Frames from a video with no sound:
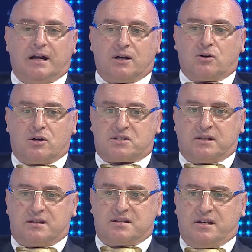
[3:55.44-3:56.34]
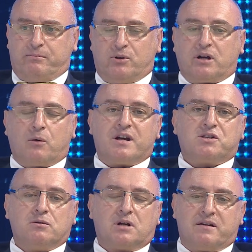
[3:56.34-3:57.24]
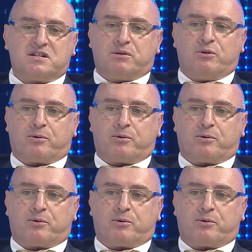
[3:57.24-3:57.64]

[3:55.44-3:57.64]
alla costa, ad esempio, che certo. questo è un gravissimo